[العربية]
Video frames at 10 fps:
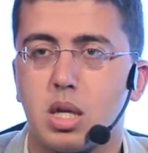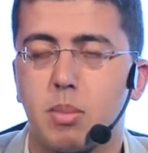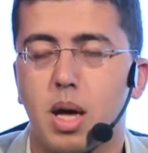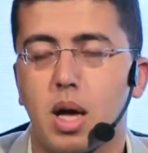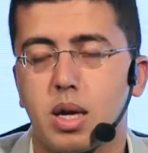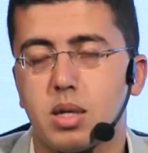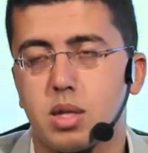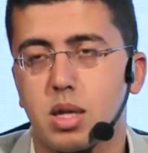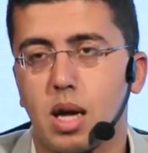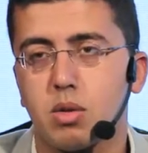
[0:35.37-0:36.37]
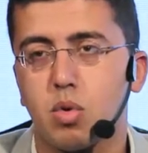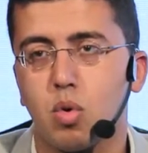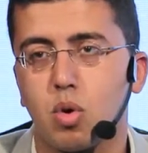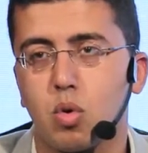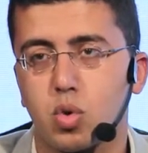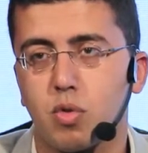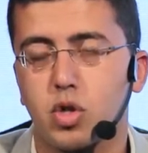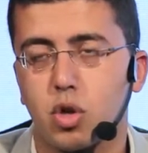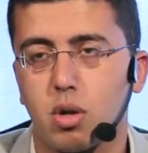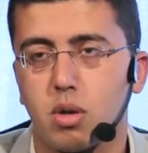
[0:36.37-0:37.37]
يبقى انسان عنده كسور في
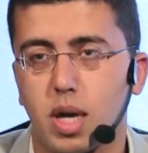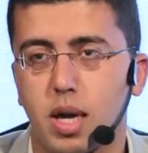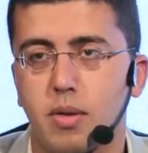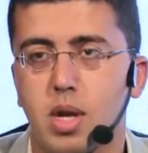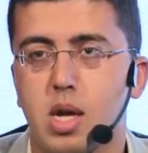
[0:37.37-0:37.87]
الشرايين التاجيه